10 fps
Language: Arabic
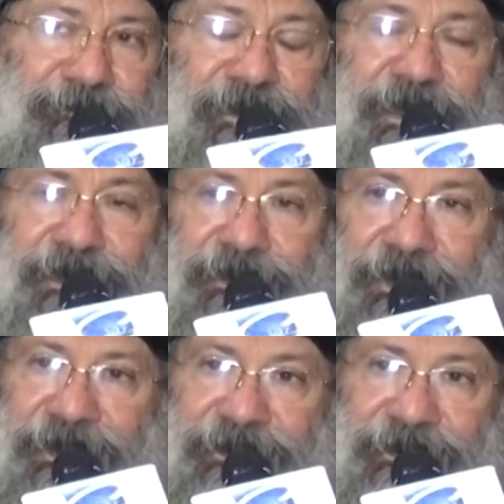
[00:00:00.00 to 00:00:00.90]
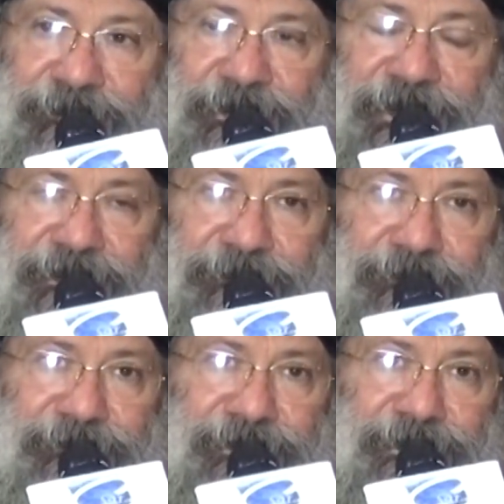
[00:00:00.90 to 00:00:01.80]
في العهد القديم يعني
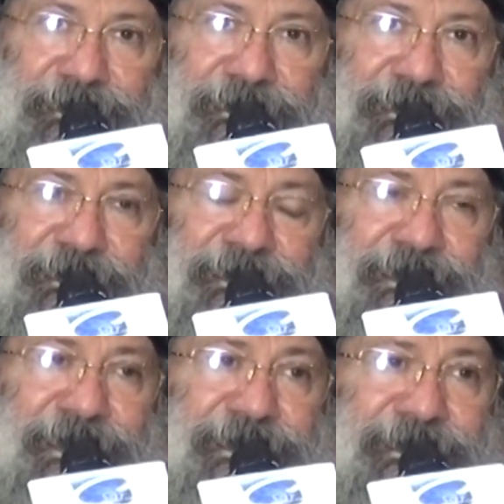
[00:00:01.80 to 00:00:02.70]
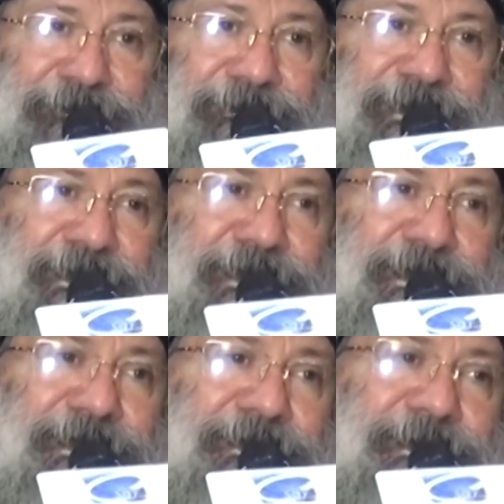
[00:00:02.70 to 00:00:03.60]
للأسف
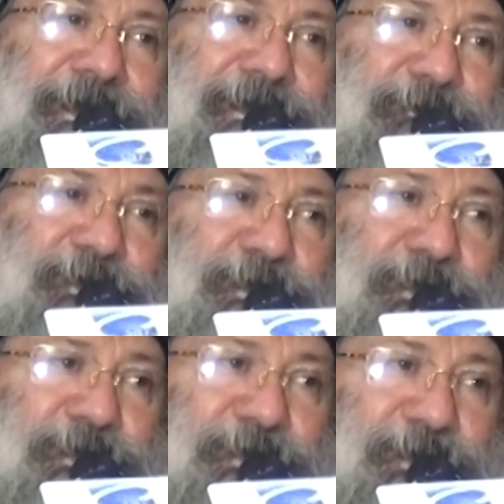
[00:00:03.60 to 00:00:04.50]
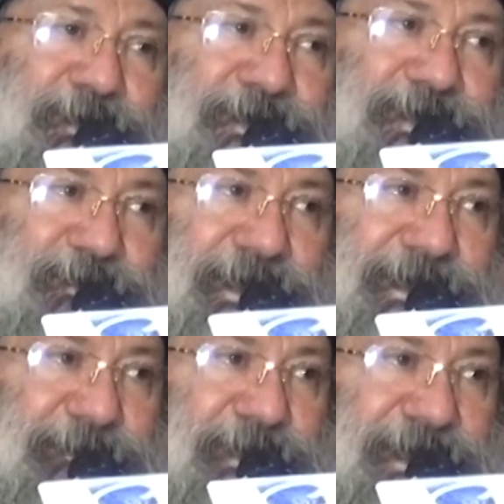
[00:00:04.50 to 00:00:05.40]
دينا كانت بتخرج كل
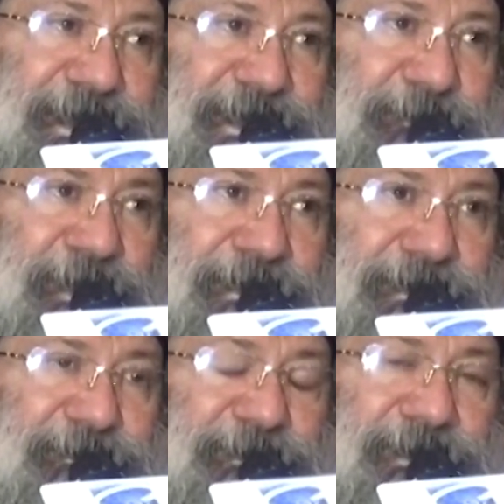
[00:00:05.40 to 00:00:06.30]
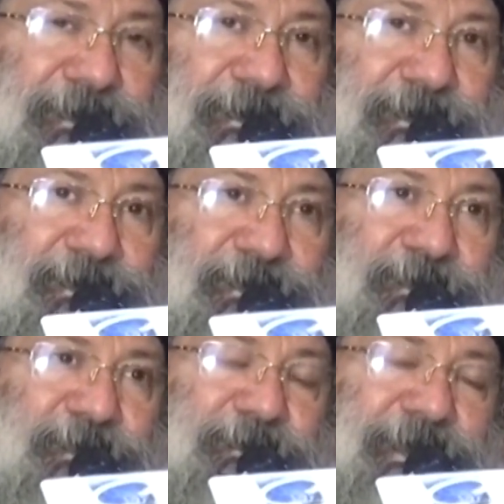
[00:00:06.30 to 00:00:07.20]
شوية من الخيمة
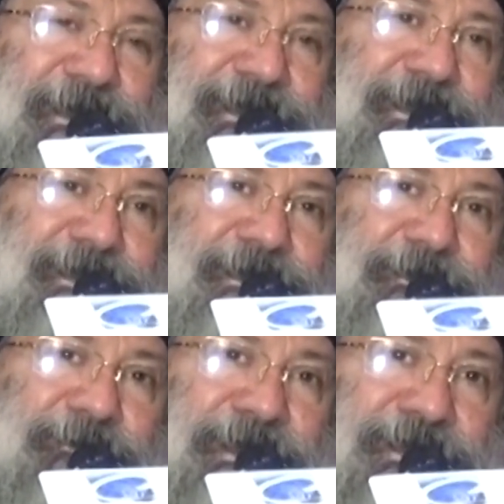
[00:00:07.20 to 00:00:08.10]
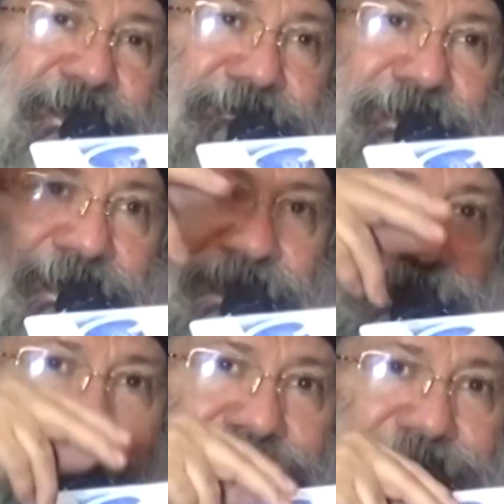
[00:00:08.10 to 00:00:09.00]
وبعدين تتمشى في
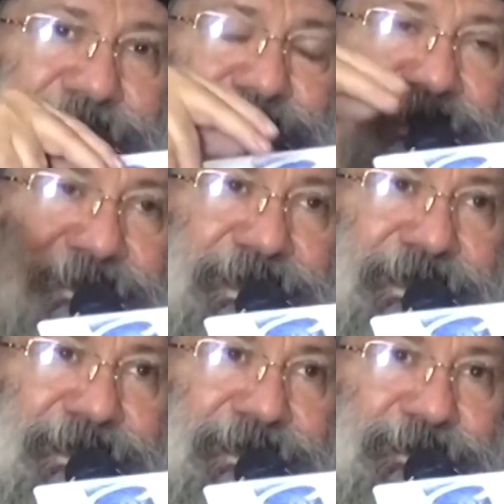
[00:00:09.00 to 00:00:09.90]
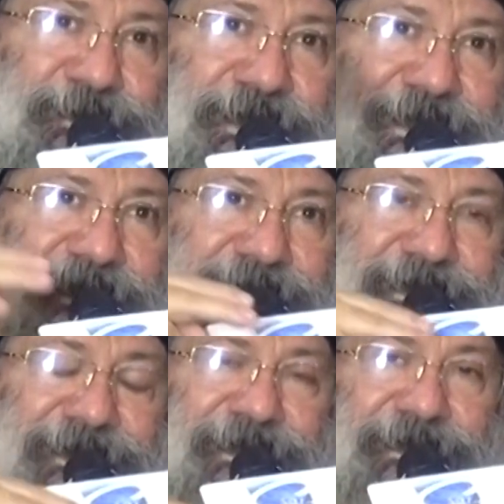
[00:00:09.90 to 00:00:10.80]
الحقل تتمشى هنا تروح هنا
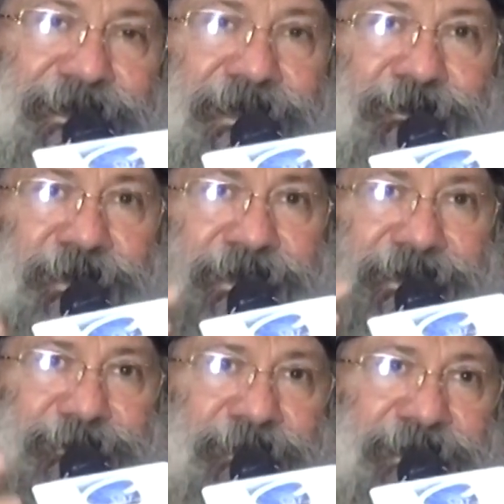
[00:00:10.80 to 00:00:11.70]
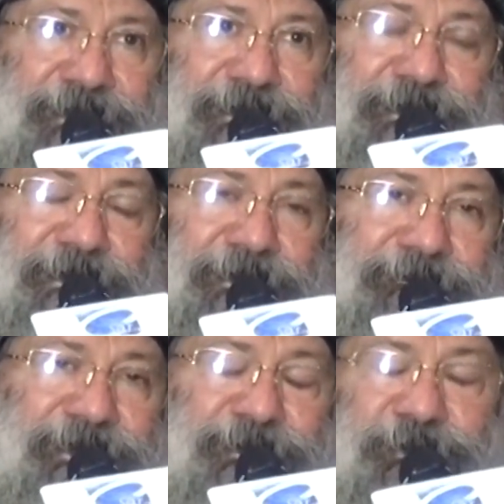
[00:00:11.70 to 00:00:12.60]
تيجي هنا ده كويس ماشي
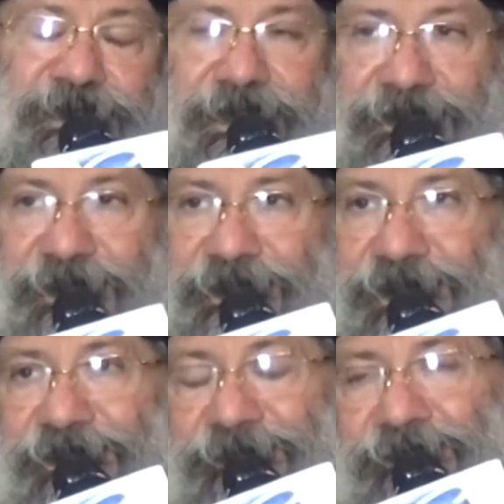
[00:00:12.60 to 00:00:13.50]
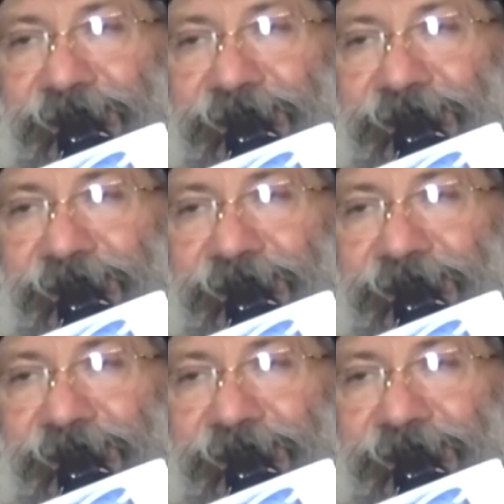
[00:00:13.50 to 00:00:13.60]
فيش مشاكل يعني